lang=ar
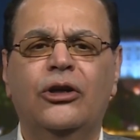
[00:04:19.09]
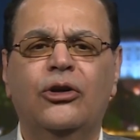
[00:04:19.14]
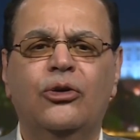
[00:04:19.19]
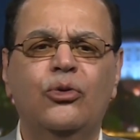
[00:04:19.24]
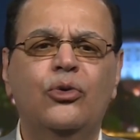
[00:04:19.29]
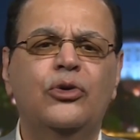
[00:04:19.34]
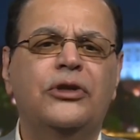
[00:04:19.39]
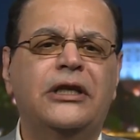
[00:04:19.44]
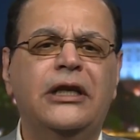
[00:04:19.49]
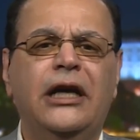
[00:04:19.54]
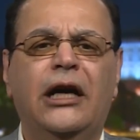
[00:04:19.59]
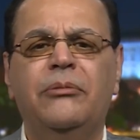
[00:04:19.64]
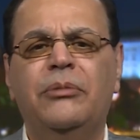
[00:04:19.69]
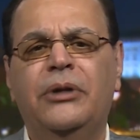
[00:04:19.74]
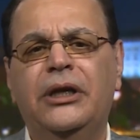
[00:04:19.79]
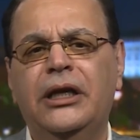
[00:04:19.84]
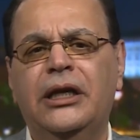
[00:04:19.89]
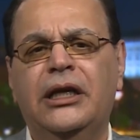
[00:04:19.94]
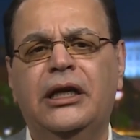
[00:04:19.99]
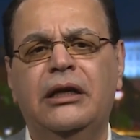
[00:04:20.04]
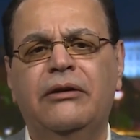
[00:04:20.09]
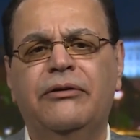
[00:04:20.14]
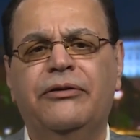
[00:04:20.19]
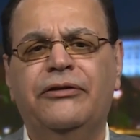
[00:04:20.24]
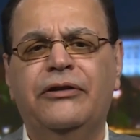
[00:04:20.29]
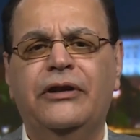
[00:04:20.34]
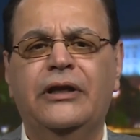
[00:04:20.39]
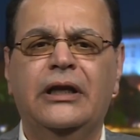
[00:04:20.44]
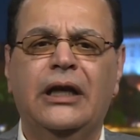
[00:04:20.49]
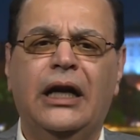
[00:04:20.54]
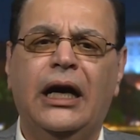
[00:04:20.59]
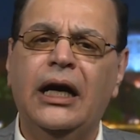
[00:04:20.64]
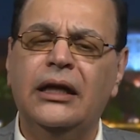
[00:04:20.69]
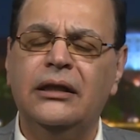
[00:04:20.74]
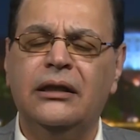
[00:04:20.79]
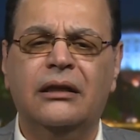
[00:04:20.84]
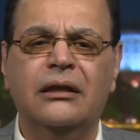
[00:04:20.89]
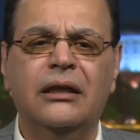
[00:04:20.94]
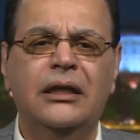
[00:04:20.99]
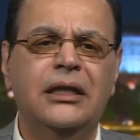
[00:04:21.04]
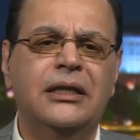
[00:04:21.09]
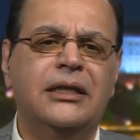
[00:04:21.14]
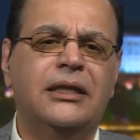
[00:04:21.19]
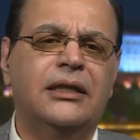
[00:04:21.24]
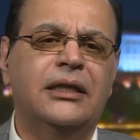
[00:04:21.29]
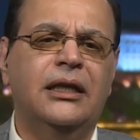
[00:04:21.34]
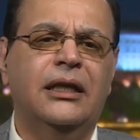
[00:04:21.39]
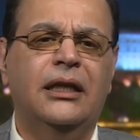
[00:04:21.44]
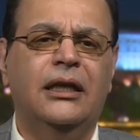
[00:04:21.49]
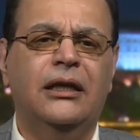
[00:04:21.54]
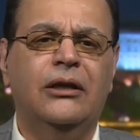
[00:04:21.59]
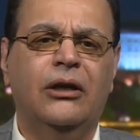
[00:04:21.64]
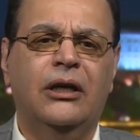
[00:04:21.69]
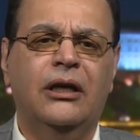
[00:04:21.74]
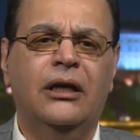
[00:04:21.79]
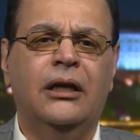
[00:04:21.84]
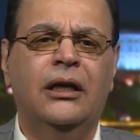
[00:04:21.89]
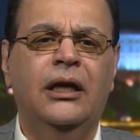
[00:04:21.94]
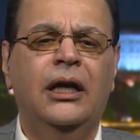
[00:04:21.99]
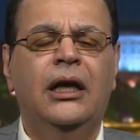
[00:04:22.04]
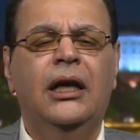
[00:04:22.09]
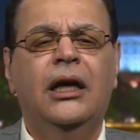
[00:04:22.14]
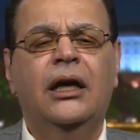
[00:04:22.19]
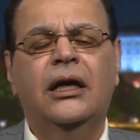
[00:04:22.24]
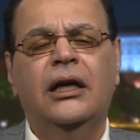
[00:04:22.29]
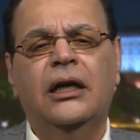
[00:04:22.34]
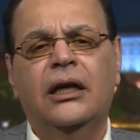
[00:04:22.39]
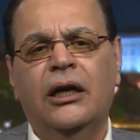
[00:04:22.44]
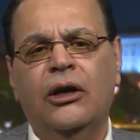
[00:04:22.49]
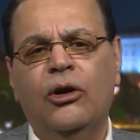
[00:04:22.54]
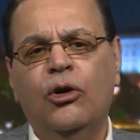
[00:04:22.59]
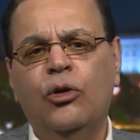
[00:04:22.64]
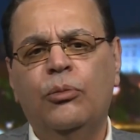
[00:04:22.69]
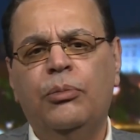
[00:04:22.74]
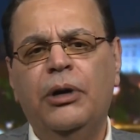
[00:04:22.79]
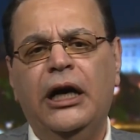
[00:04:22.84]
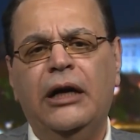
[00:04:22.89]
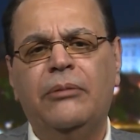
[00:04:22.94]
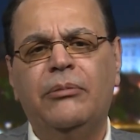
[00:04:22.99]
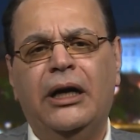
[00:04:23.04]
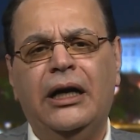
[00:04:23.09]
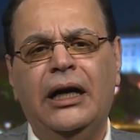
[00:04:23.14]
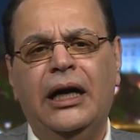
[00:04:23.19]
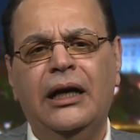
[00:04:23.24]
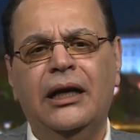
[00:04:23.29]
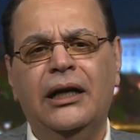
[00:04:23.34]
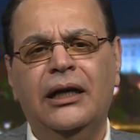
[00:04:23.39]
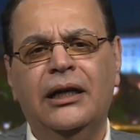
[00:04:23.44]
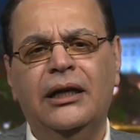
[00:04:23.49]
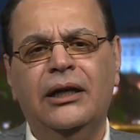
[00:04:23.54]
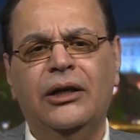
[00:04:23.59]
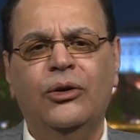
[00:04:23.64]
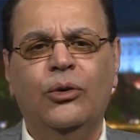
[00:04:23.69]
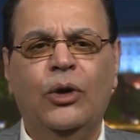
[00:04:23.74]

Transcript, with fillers: روسي أمريكي في عهد الرئيس آه، آه، أوباما